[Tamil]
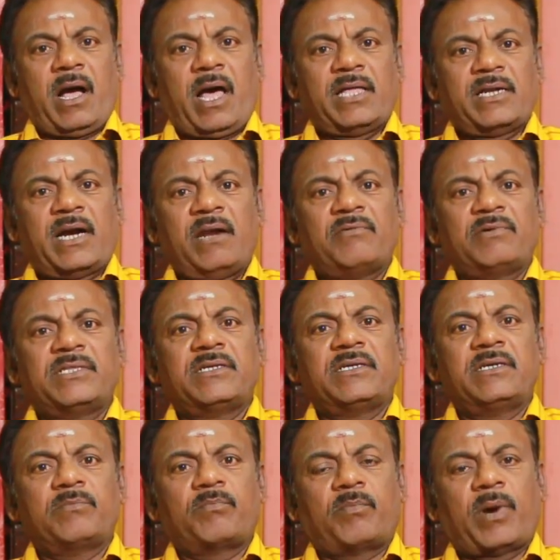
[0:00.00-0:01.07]
அதனால் வந்து
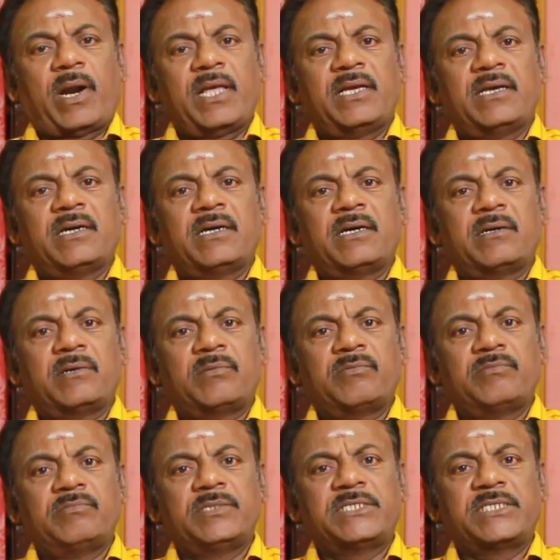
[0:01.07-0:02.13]
பழைய
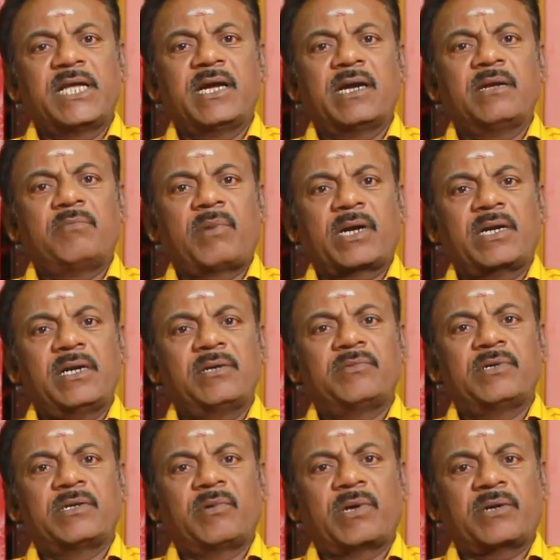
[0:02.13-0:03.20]
விஷயங்களை மக்கள்
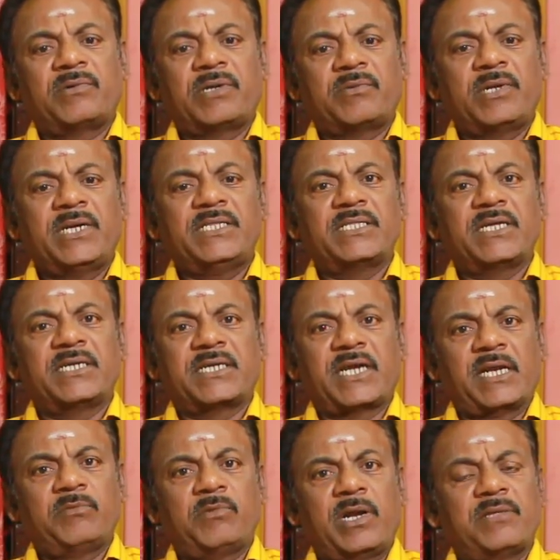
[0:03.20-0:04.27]
வர வர வர வர இந்த
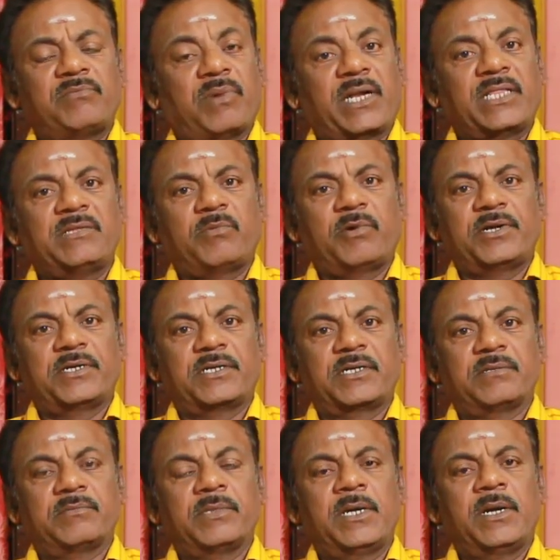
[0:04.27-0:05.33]
தலைமுறை அதை மறந்து போய்கிட்டு
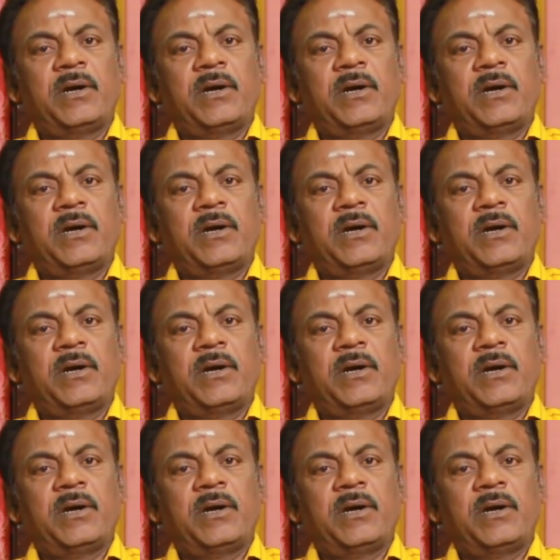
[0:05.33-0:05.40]
இருக்கு